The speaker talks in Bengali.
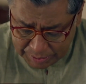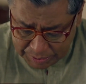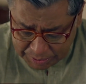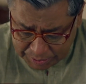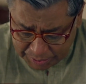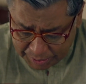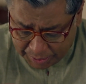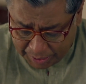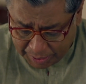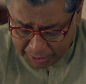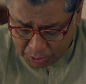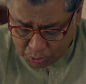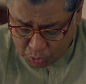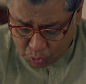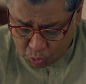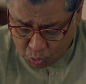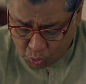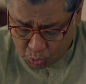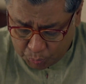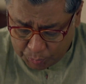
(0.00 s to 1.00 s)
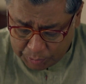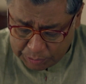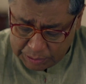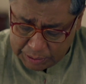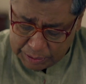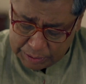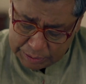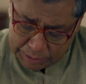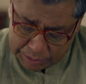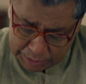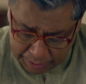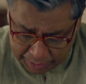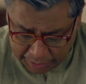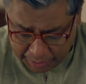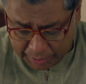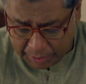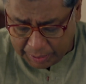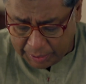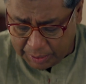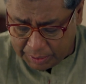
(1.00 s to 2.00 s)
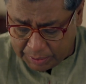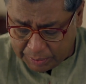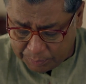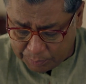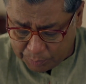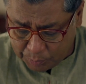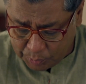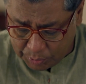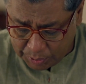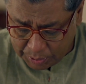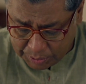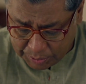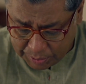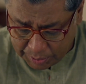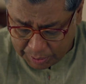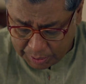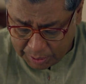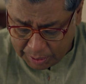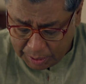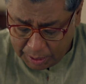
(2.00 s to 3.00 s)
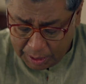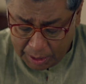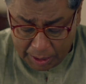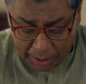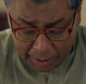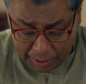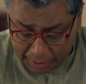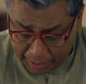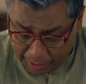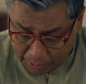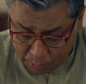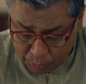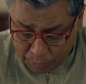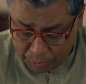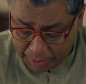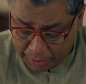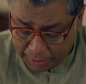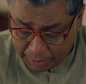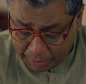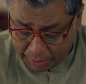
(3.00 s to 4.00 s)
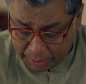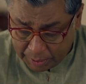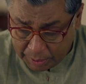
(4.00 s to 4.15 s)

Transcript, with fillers: যেখানে সুযোগ পেয়েছে সেখানে ইন্টারভিউ দিয়েছে আর এখন দেখ